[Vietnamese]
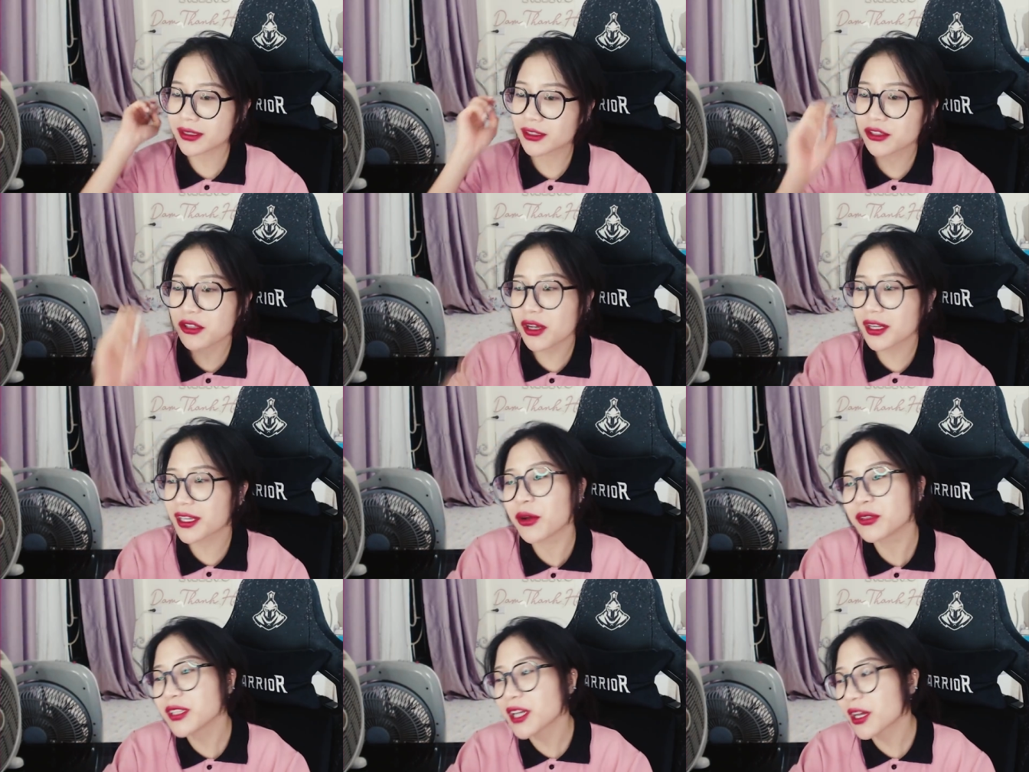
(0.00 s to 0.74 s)
do
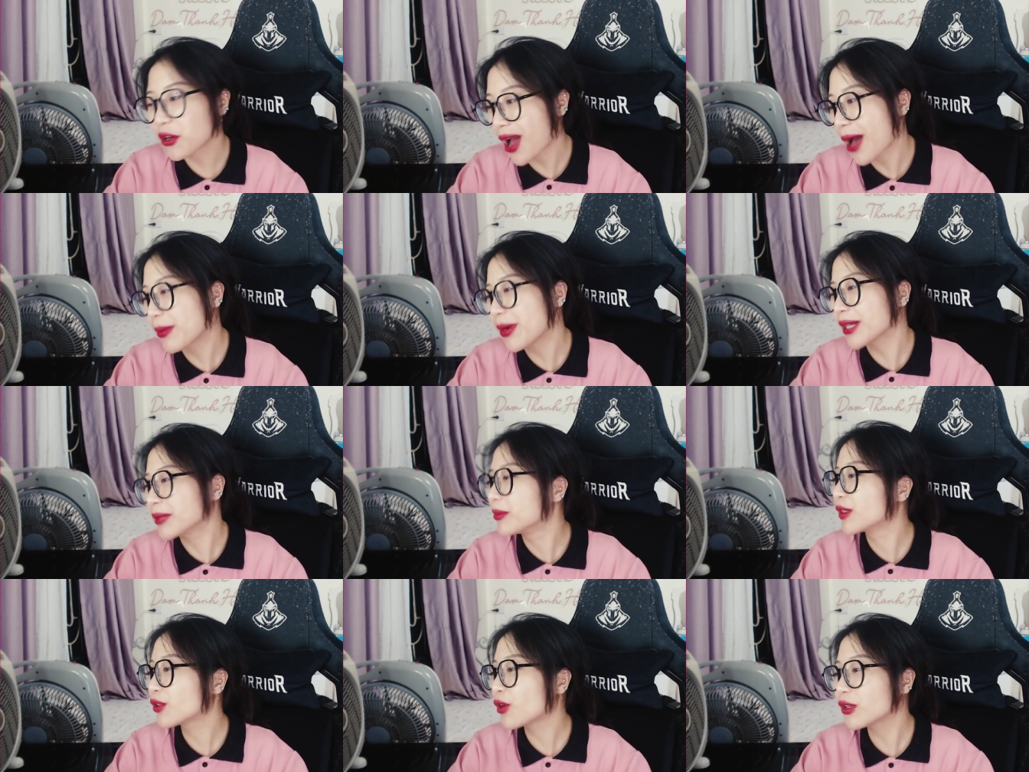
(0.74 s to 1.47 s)
kiểu như là nó ám
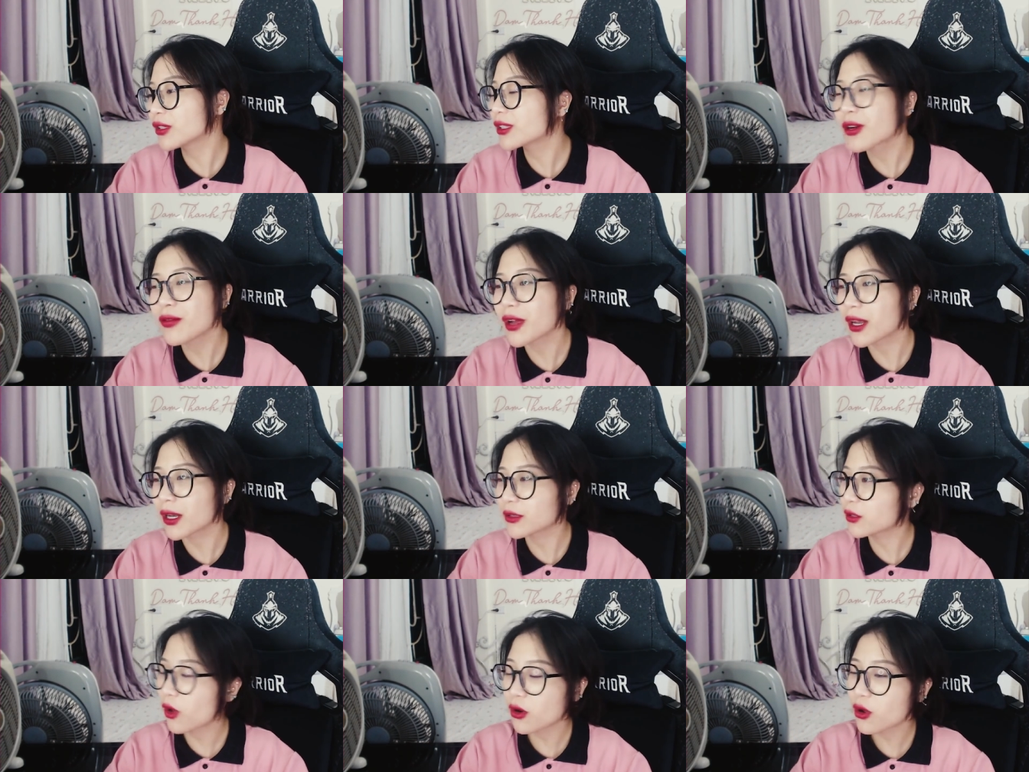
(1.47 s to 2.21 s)
ảnh mình thôi chứ không
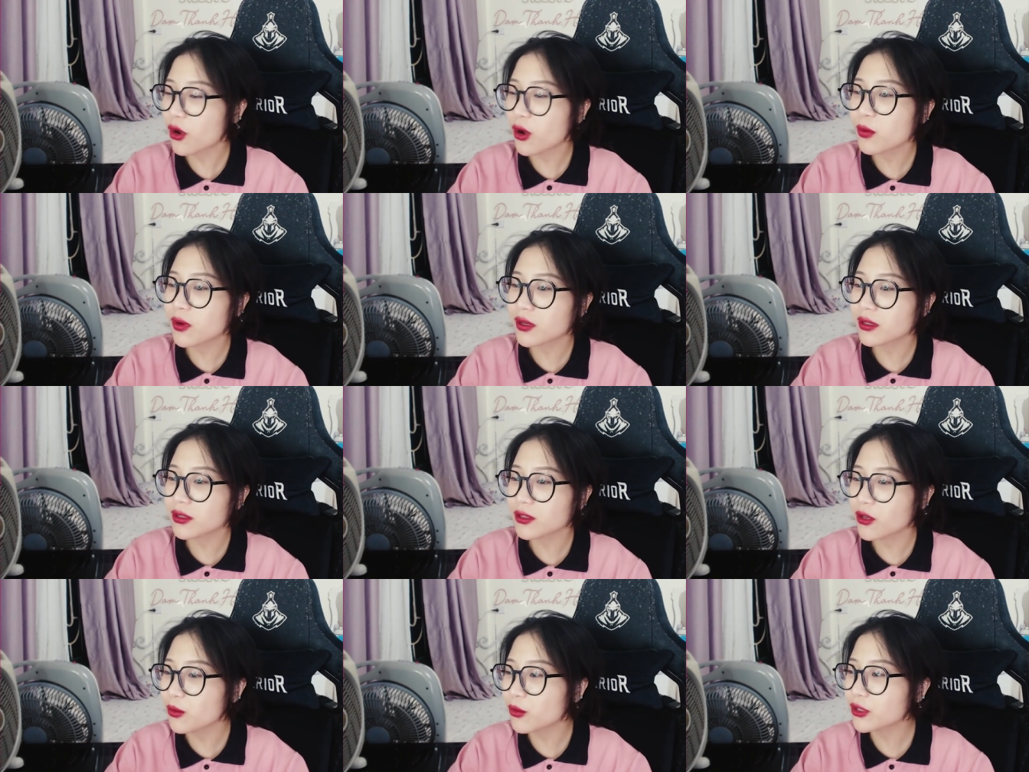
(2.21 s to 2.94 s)
phải nó nó không
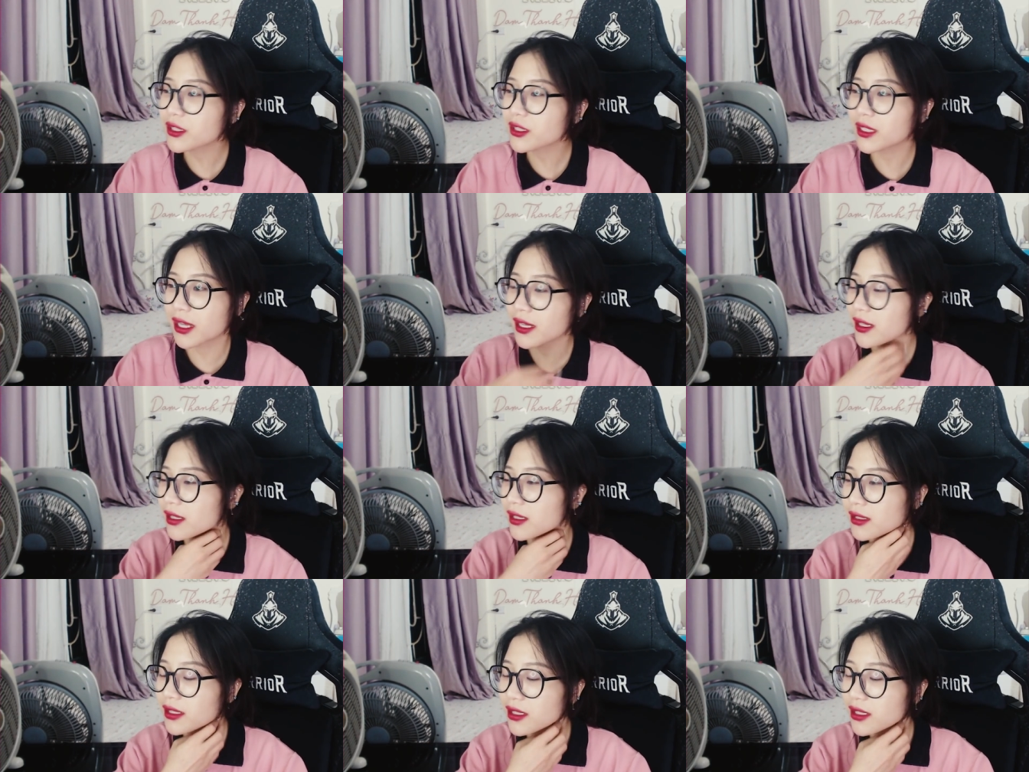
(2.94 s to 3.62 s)
có nó không có gì hết á